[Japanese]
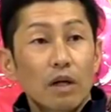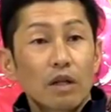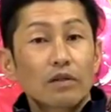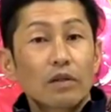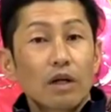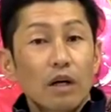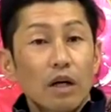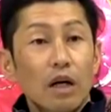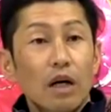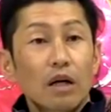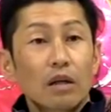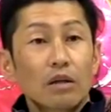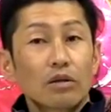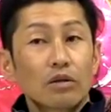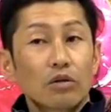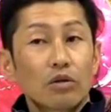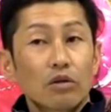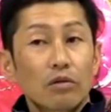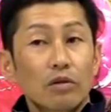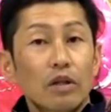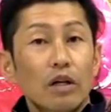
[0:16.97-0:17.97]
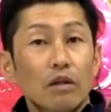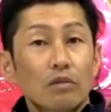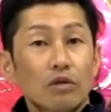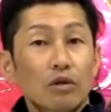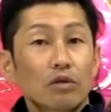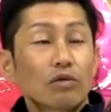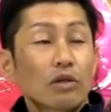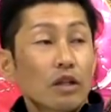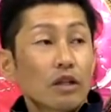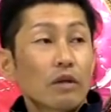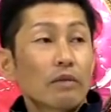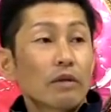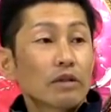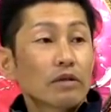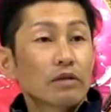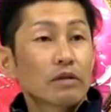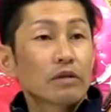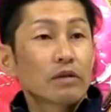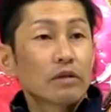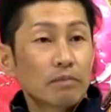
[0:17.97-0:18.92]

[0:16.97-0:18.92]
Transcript: まあ、朝から昨日よりはだいぶ良くなってます